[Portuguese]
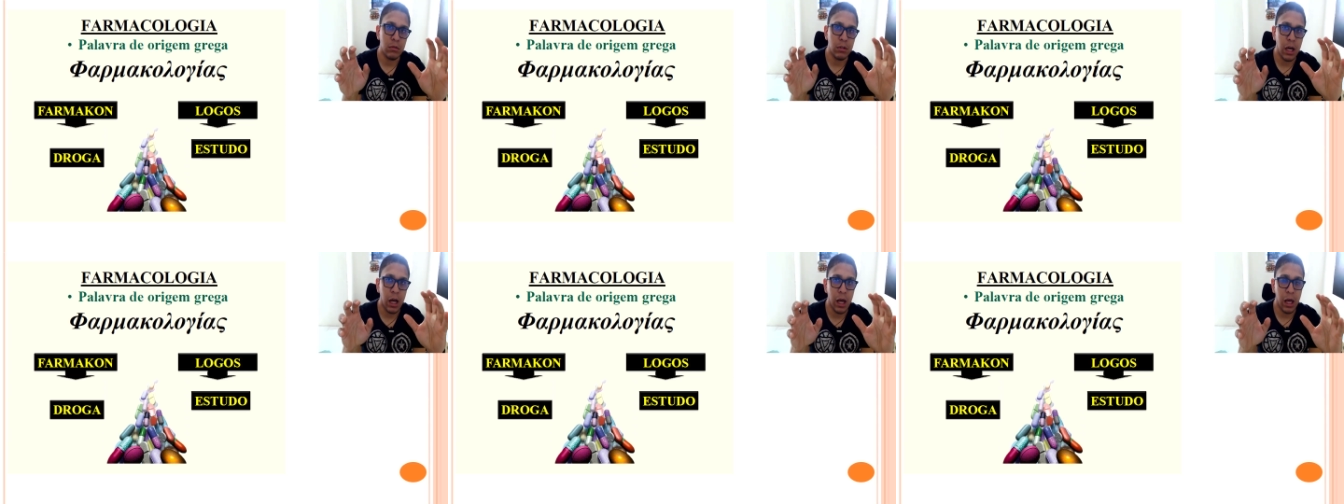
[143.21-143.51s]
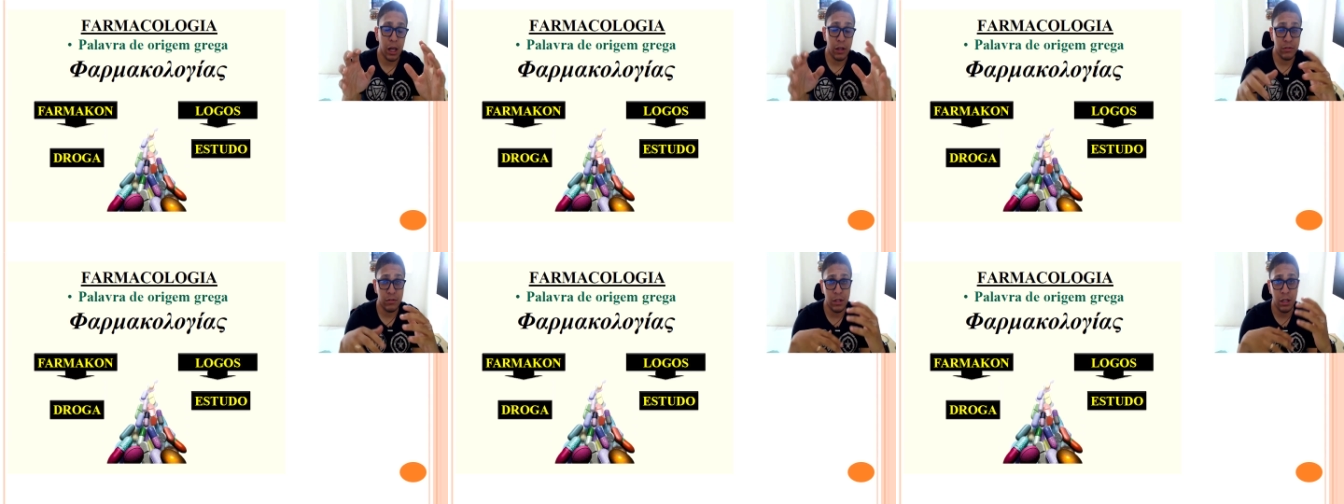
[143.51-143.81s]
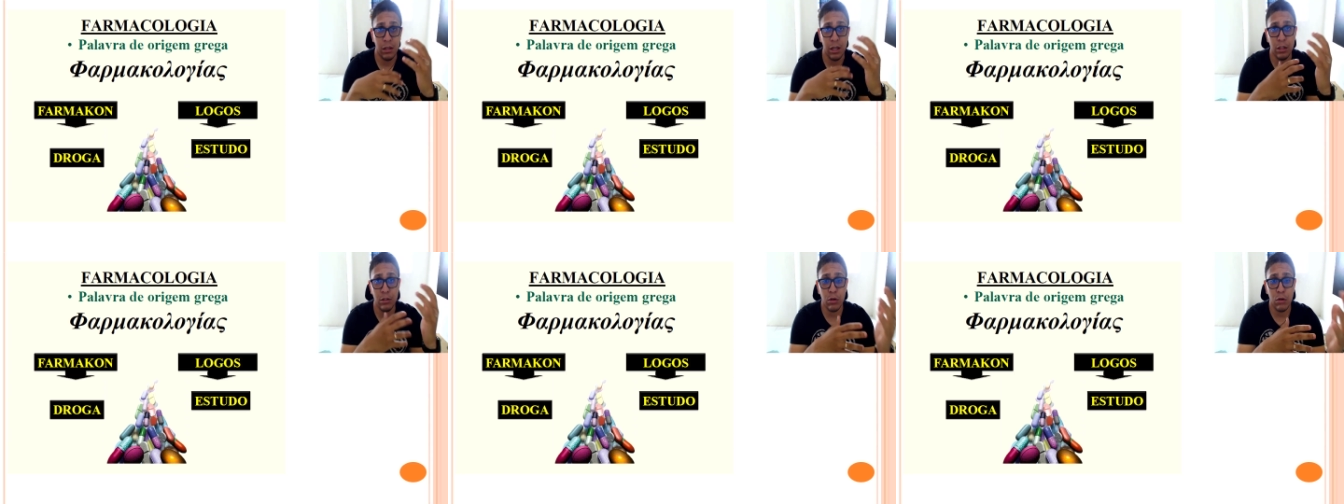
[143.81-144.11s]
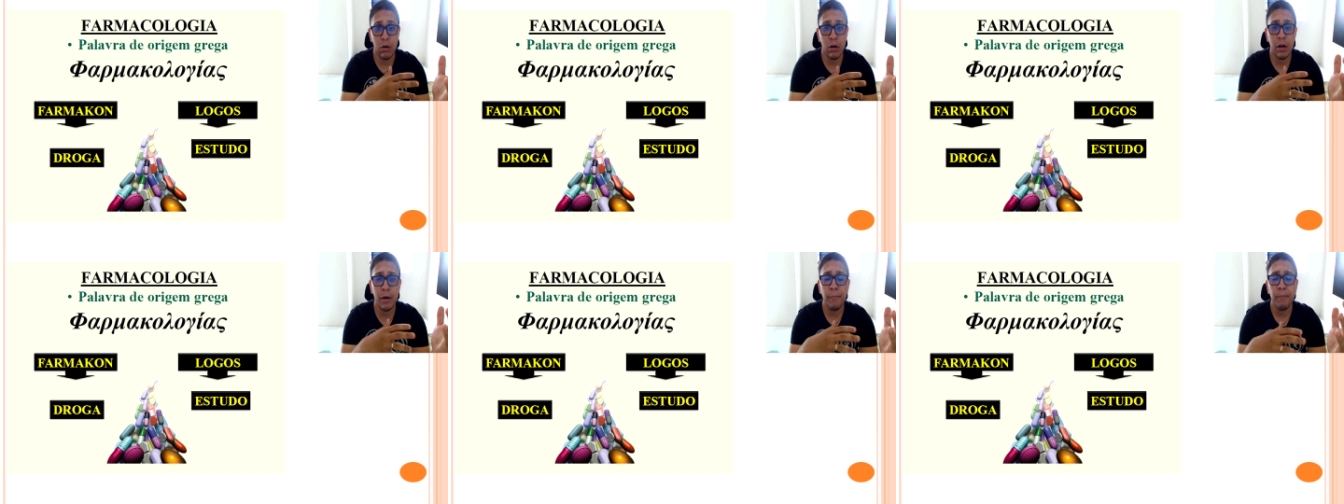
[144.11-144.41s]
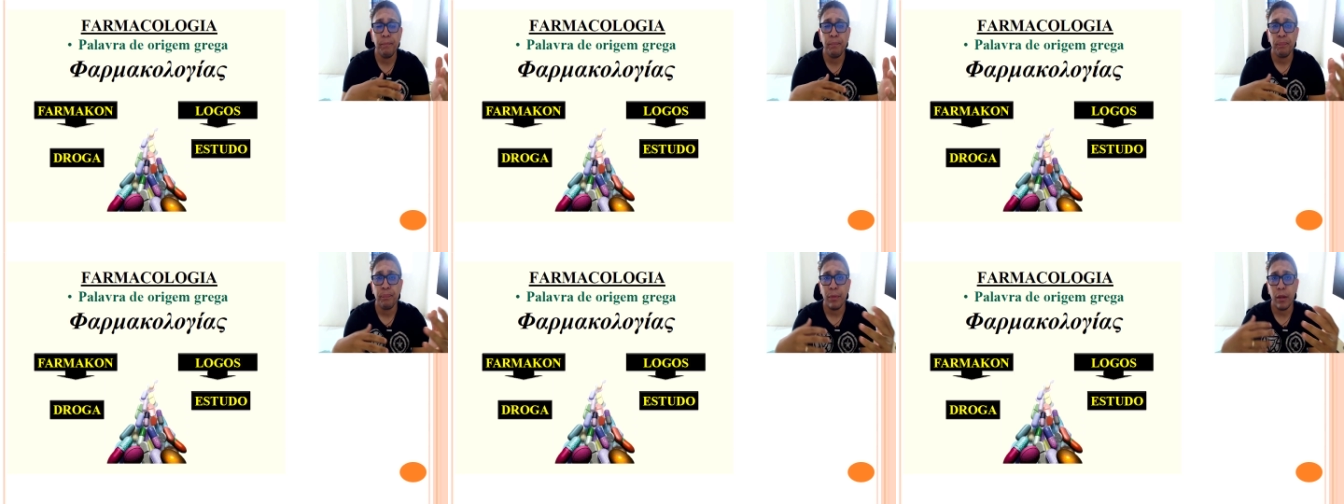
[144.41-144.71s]
está relacionado à droga
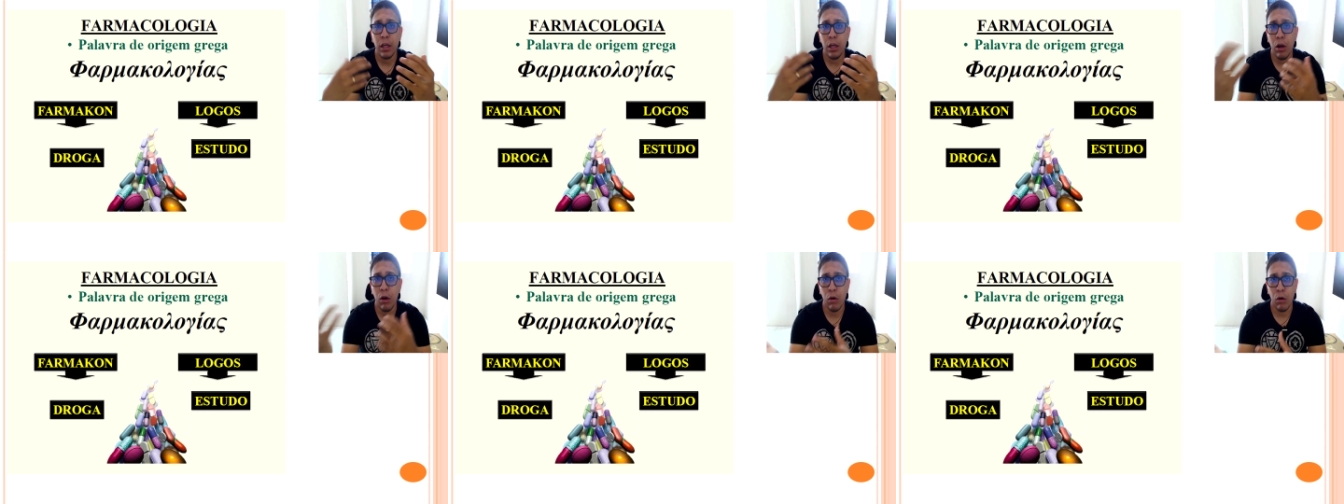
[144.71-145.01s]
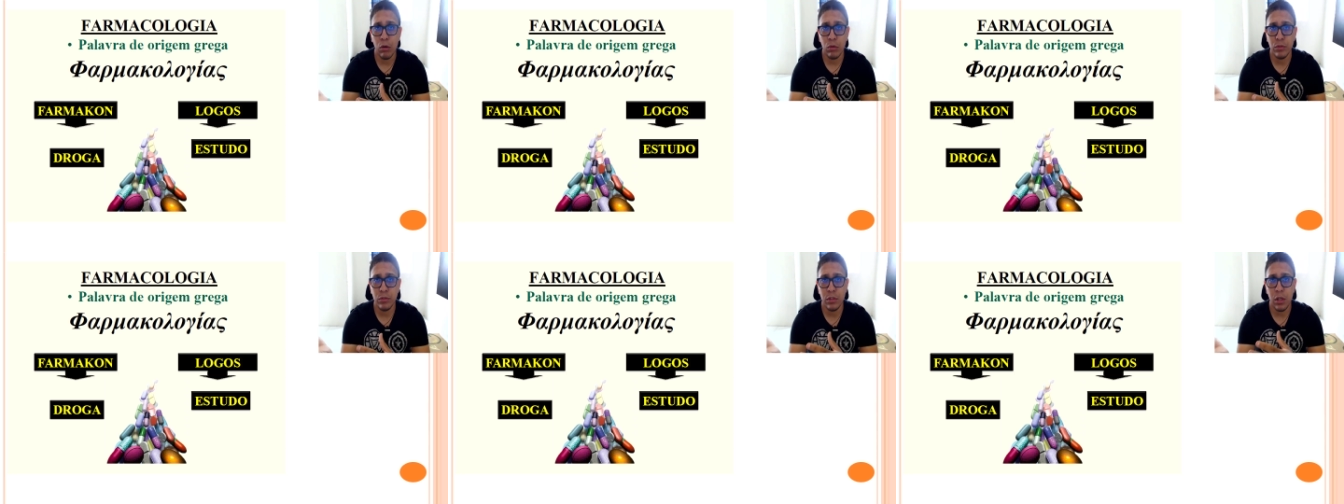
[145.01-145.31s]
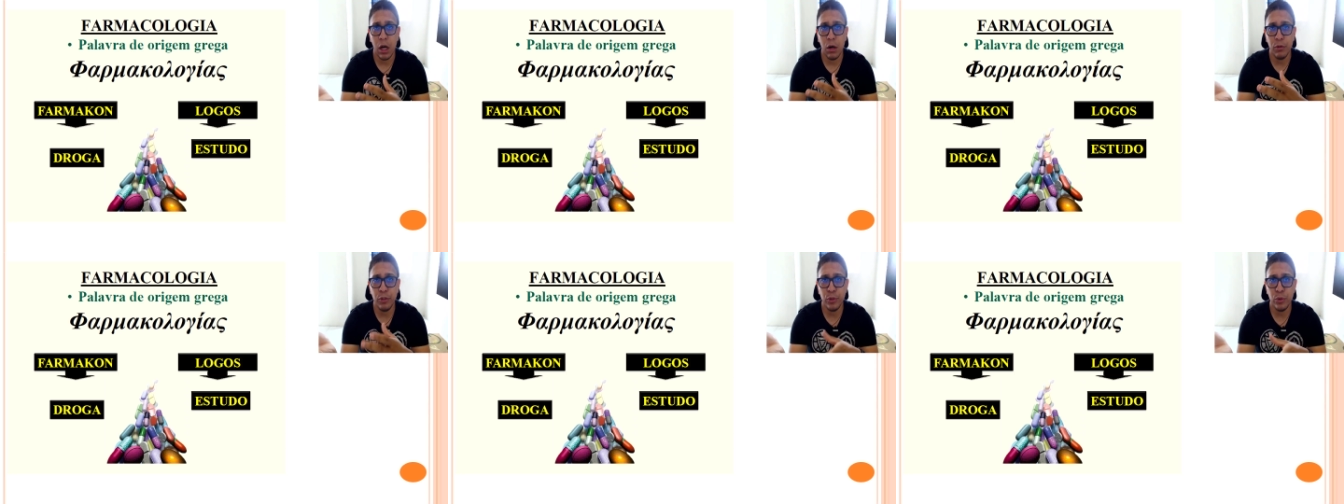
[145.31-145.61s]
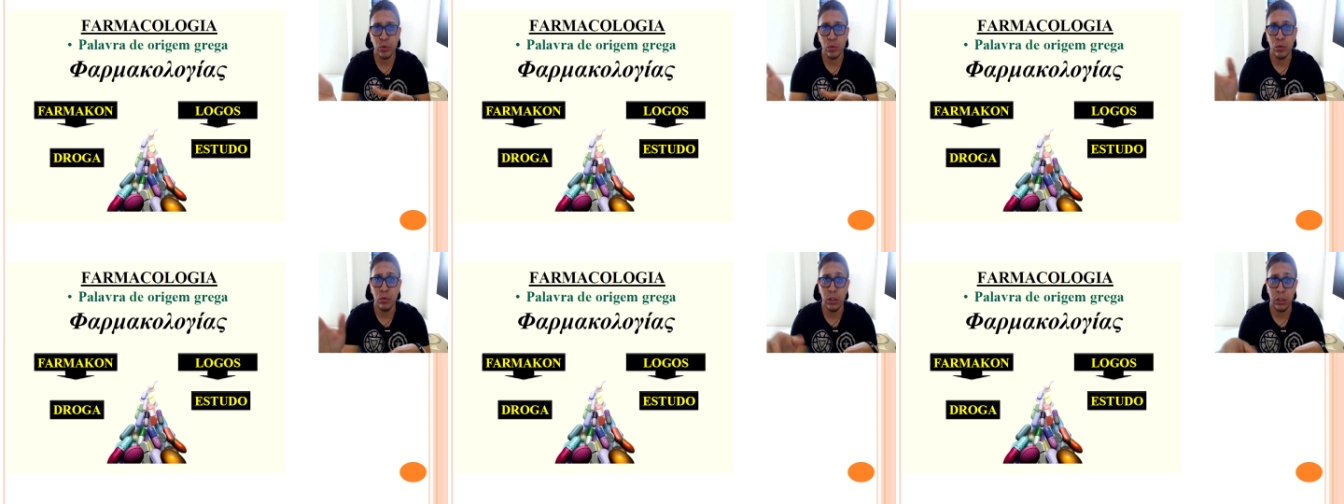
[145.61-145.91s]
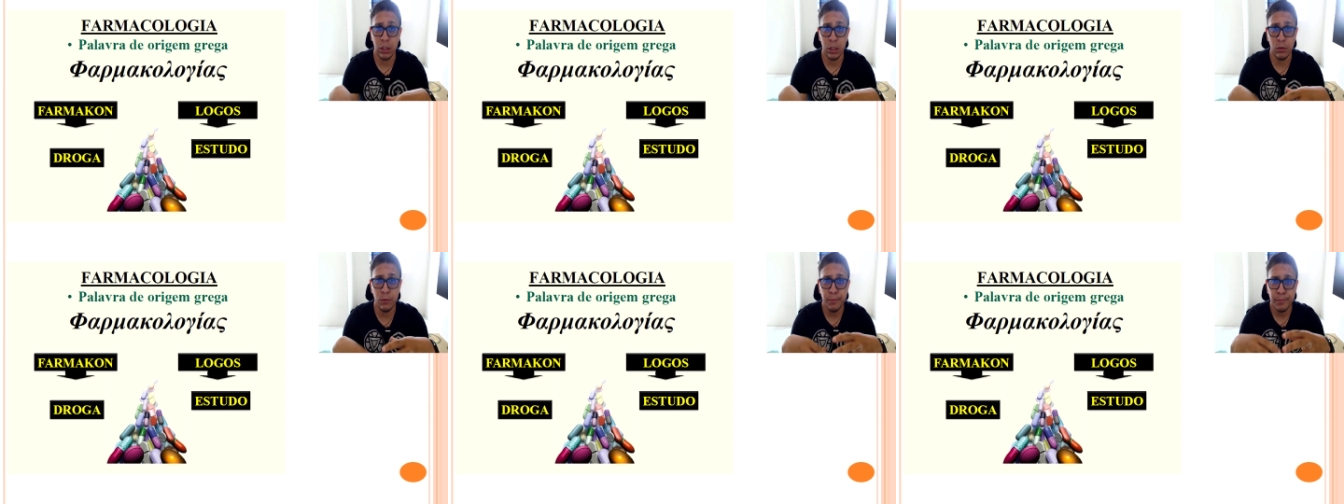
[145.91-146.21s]
e logo ao estudo.
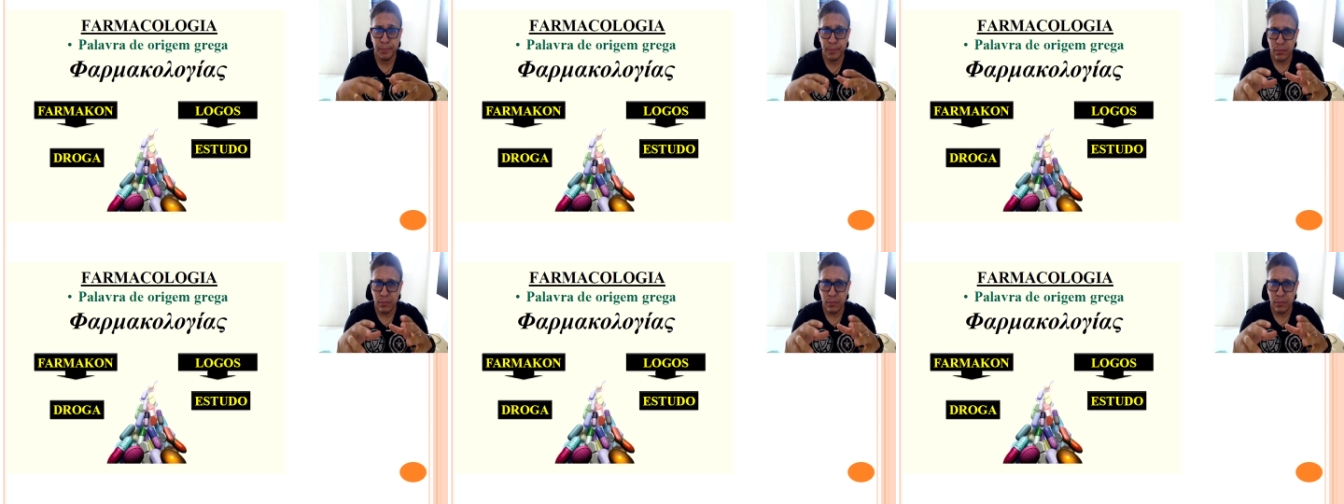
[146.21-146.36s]
Então,